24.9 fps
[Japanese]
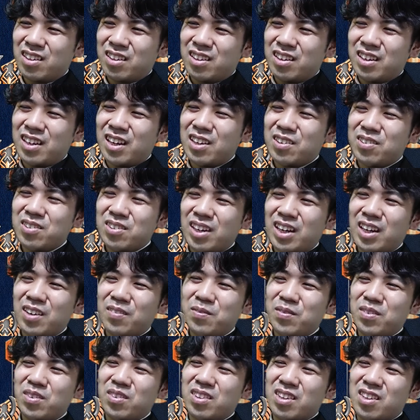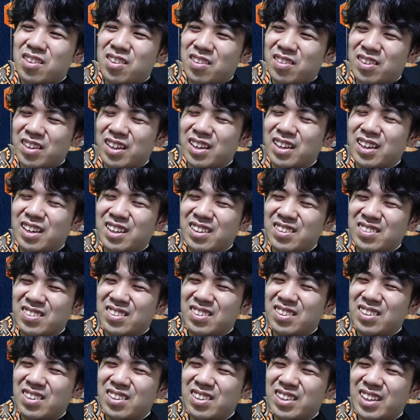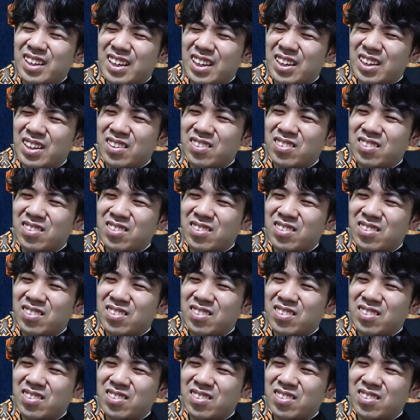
ライフ半分にしてさ、なんか